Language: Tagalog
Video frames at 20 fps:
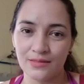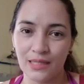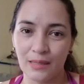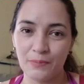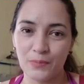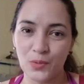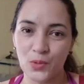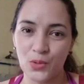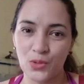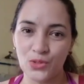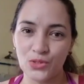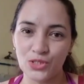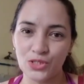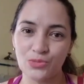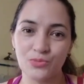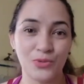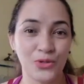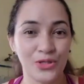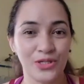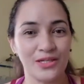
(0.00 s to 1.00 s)
Tapos,
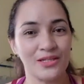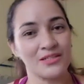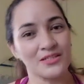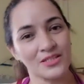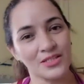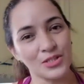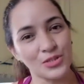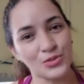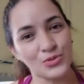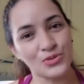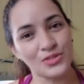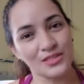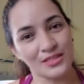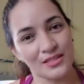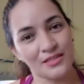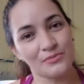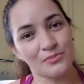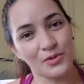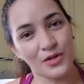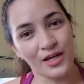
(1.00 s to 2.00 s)
more years to
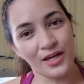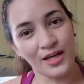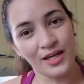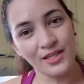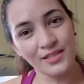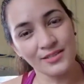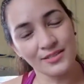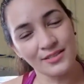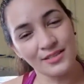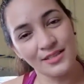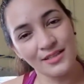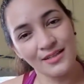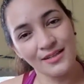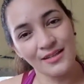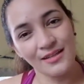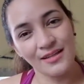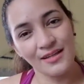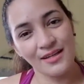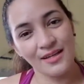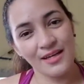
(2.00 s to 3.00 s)
celebrate.
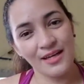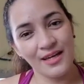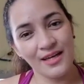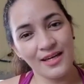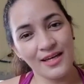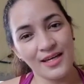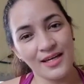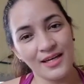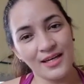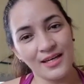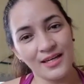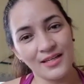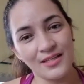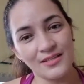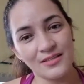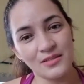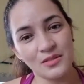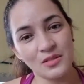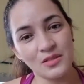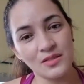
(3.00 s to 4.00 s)

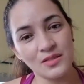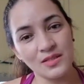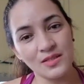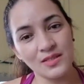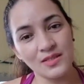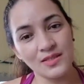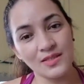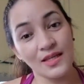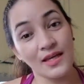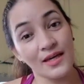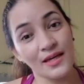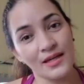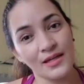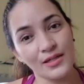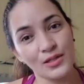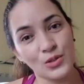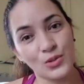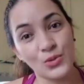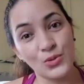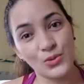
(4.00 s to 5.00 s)
And
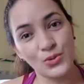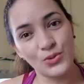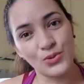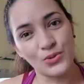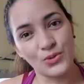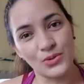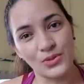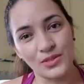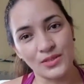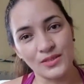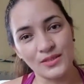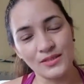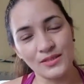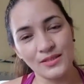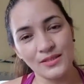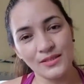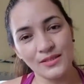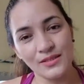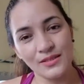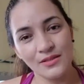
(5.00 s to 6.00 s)
stay cool
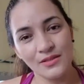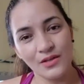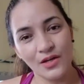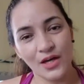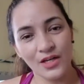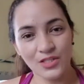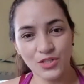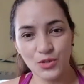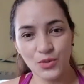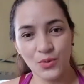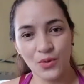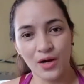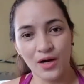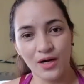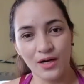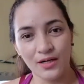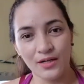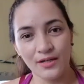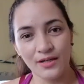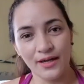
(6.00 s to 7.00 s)
as you
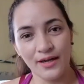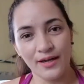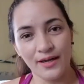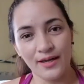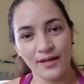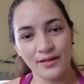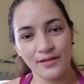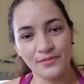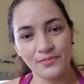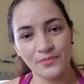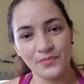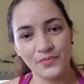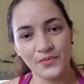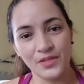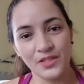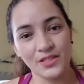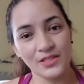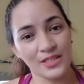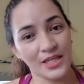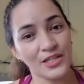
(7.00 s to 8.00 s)
are. And
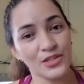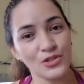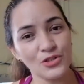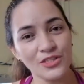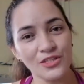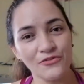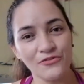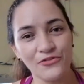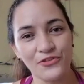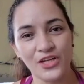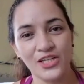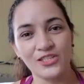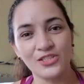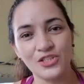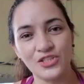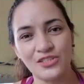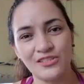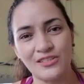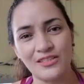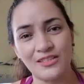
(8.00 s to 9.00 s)
thank you sa
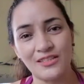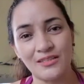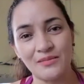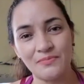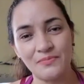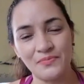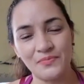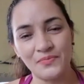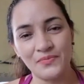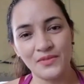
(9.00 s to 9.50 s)
friendship.